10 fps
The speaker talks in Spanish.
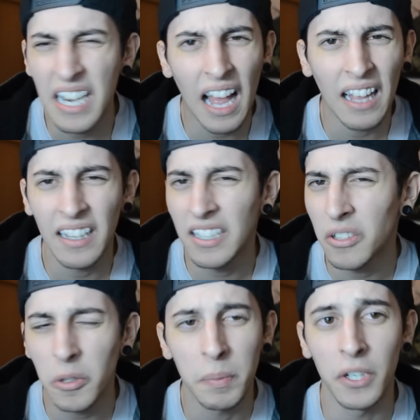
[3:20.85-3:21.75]
nada de
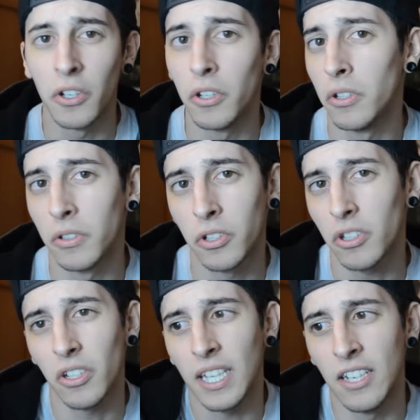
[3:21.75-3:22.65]
eso, pero
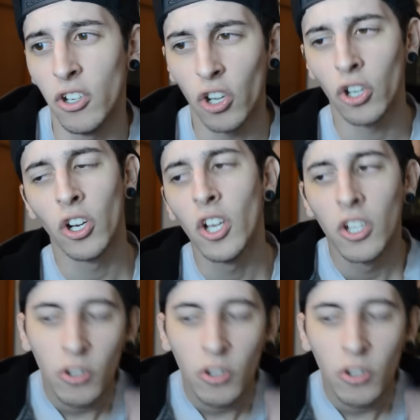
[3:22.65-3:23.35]
yo creo que no,